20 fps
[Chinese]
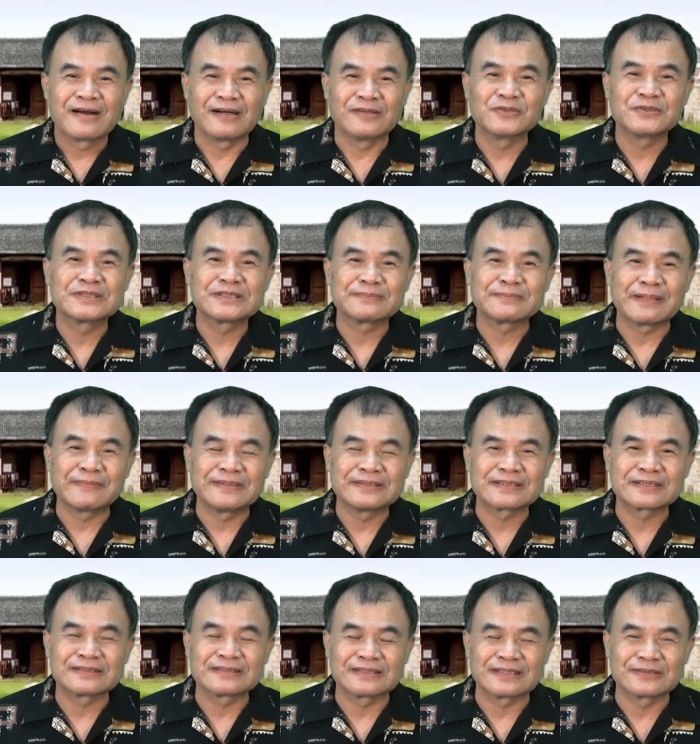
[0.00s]
啊，论资排辈
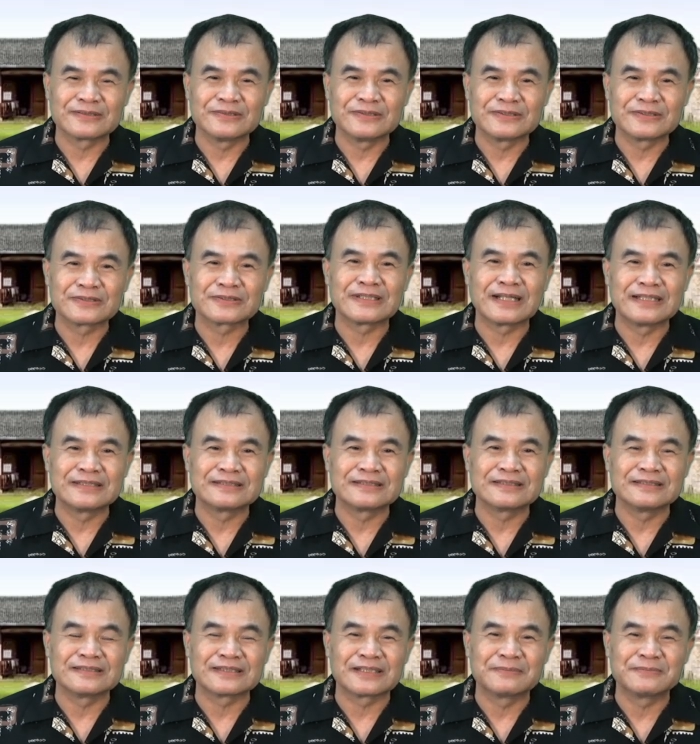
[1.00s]
这个成语就是来自
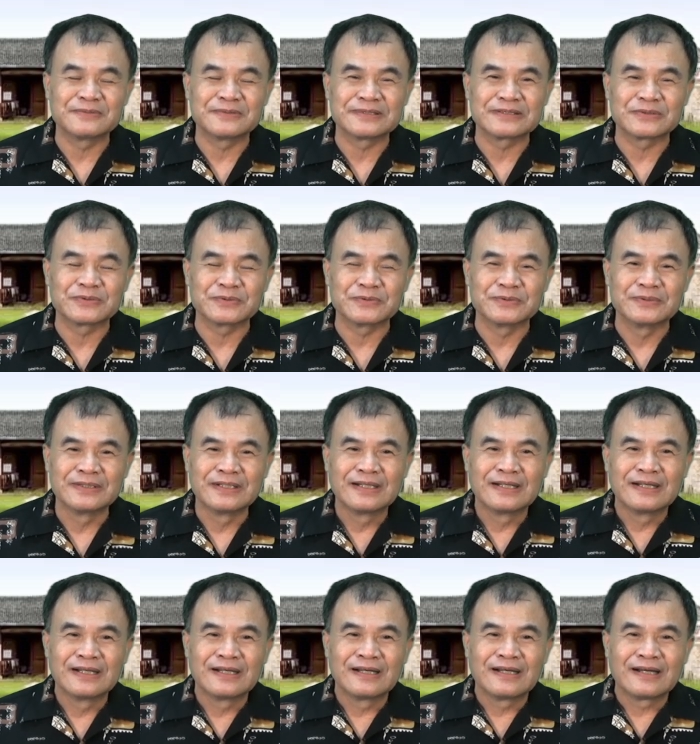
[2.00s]
于招募制度。
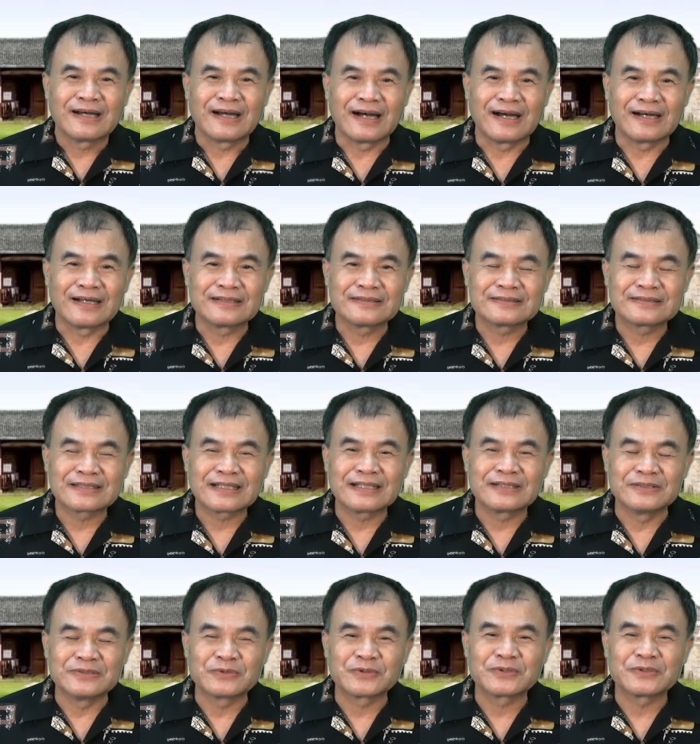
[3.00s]
而在
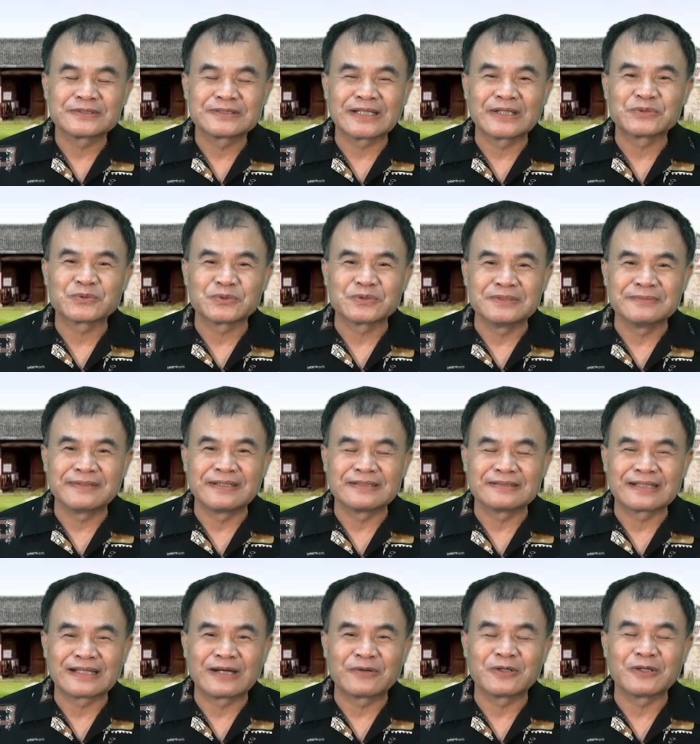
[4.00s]
很多家族里
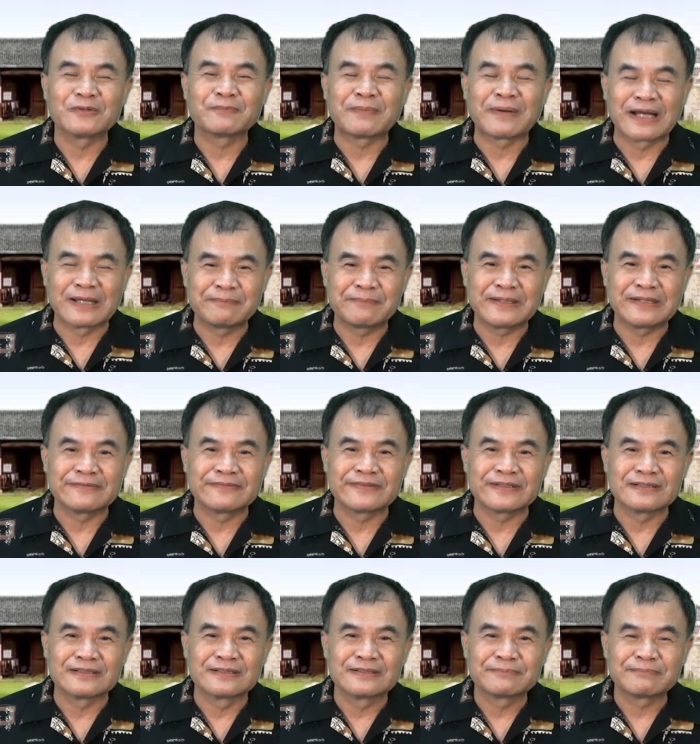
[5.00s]
面，它会有排辈
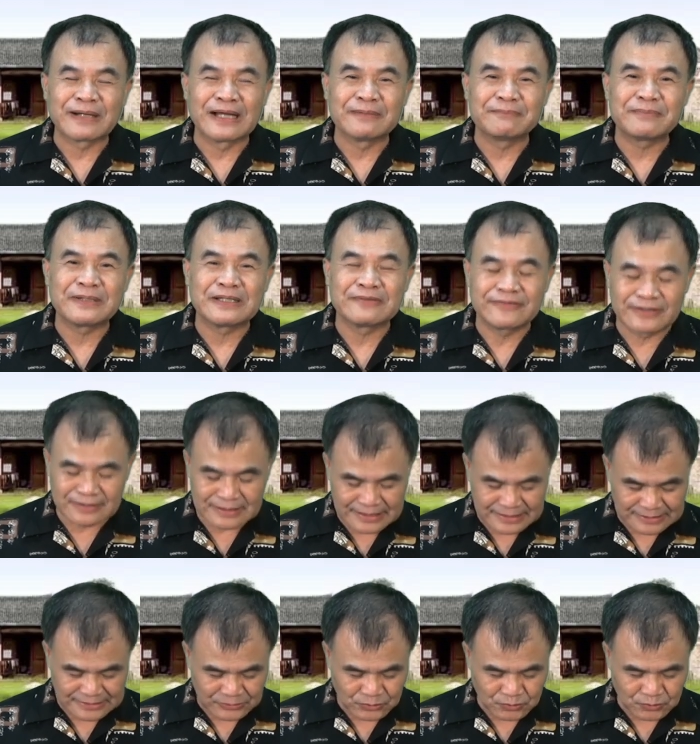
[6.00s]
分，排辈分
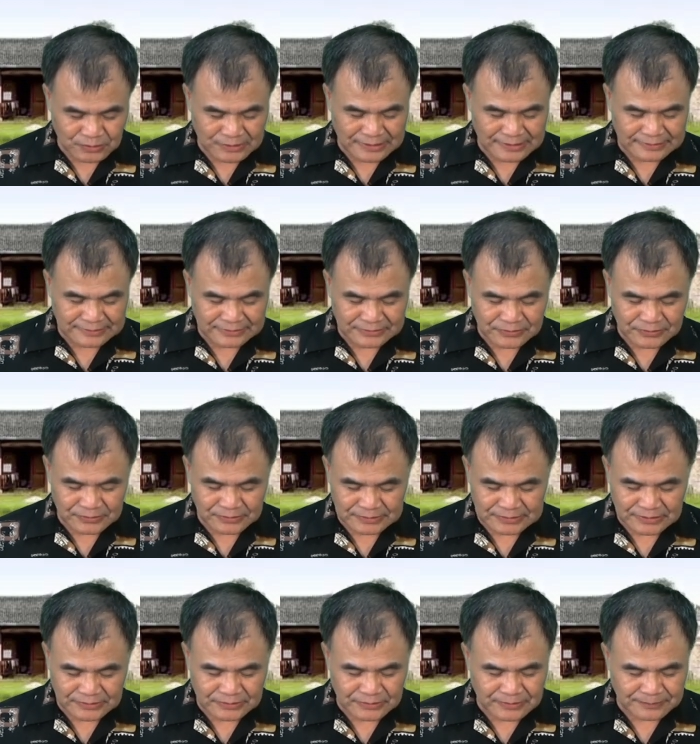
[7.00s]
那个书呢，就
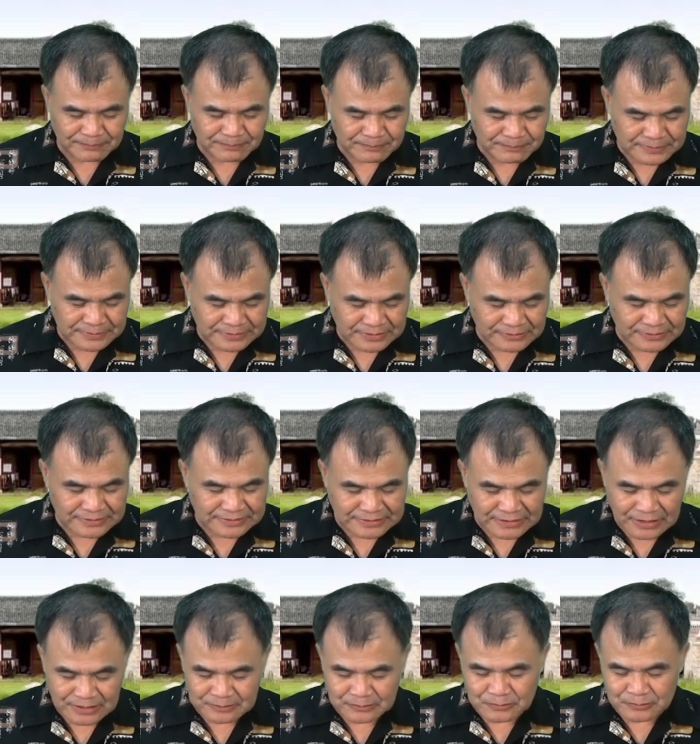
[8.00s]
叫做叫做
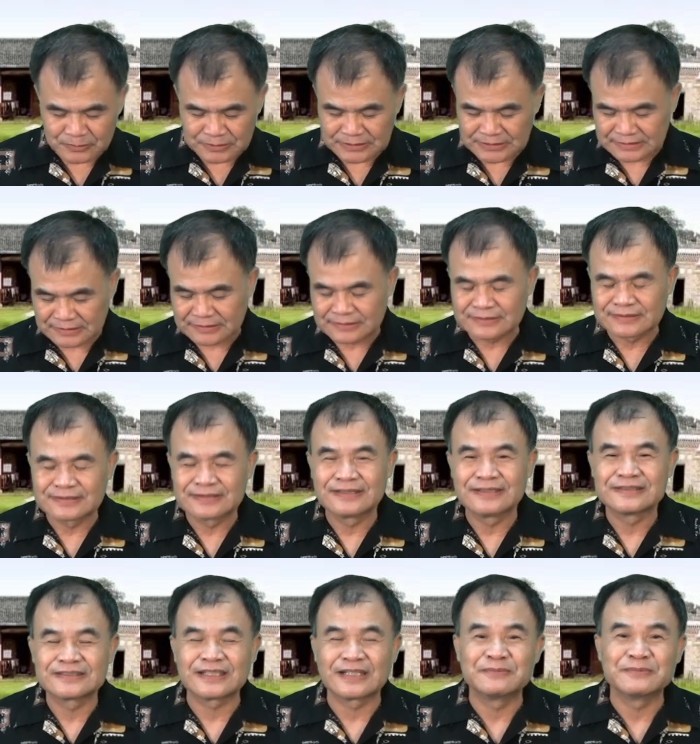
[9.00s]
招募师，
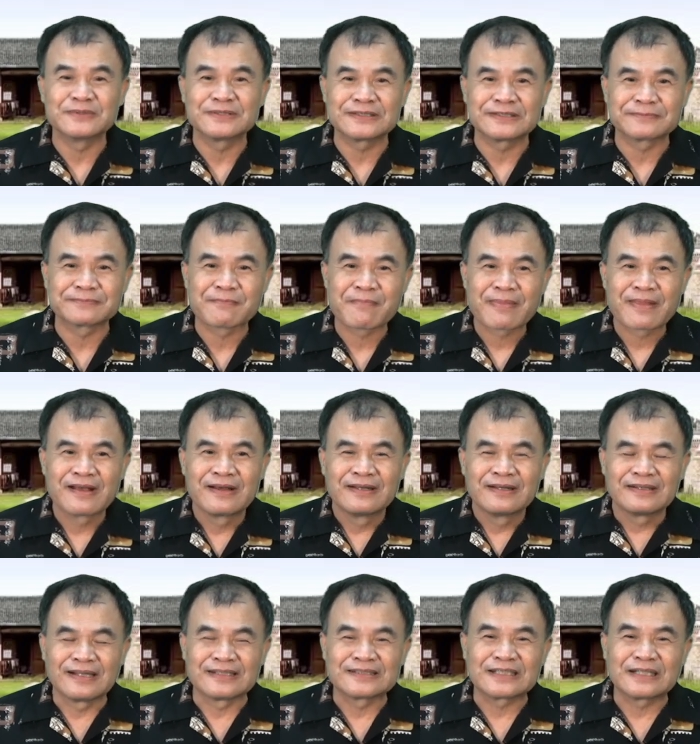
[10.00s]
招募师。
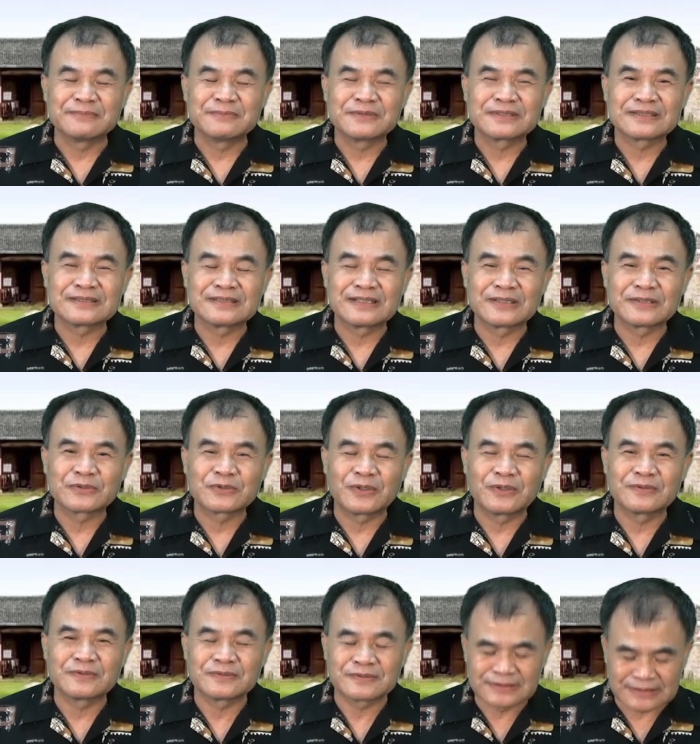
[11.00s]
那招募师呢，
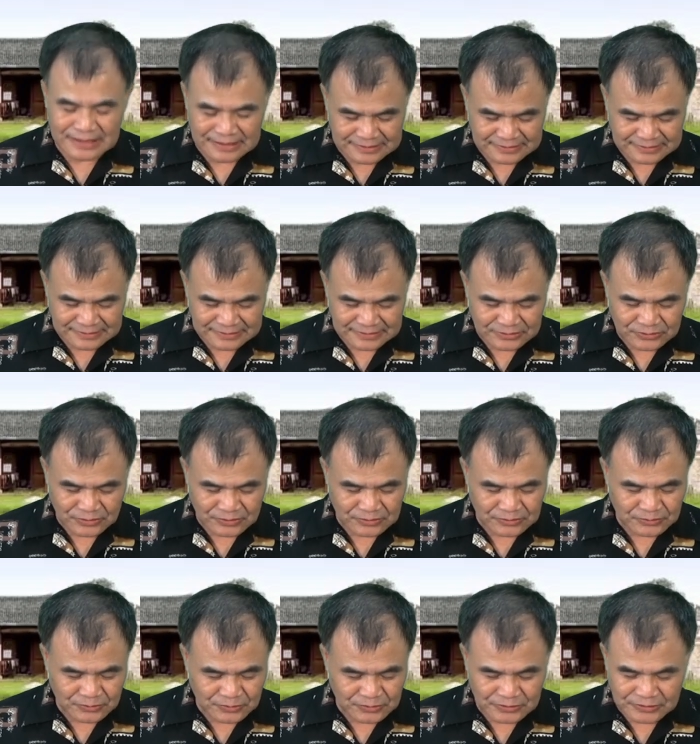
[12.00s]
通常是
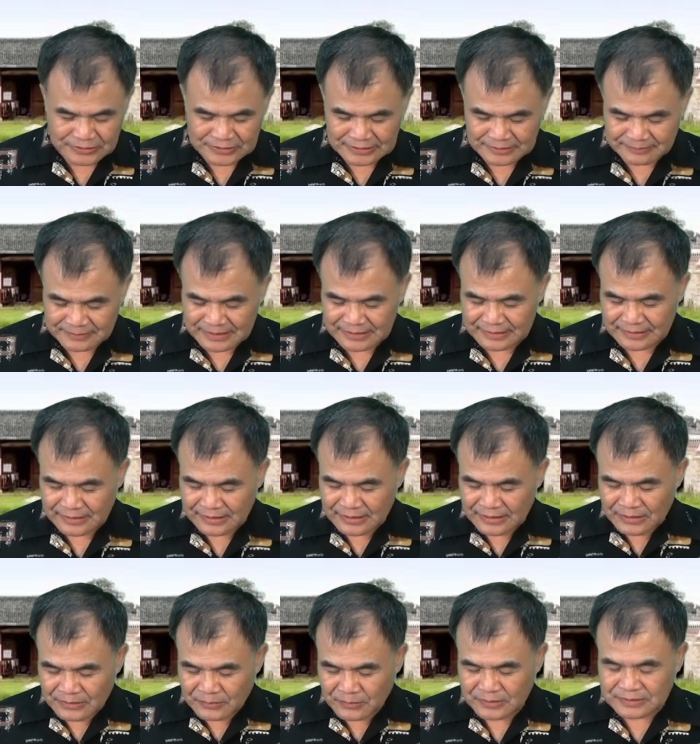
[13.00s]
从伦理里面，
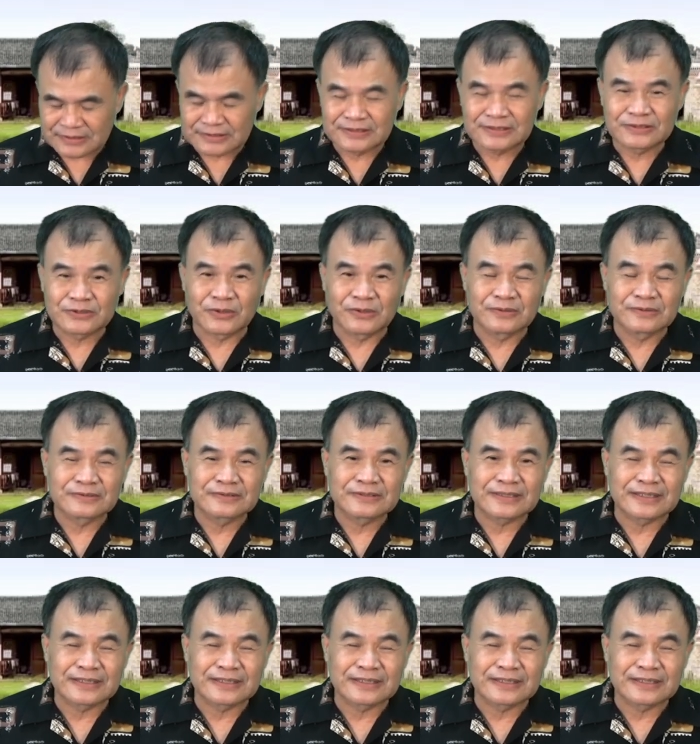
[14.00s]
或者是从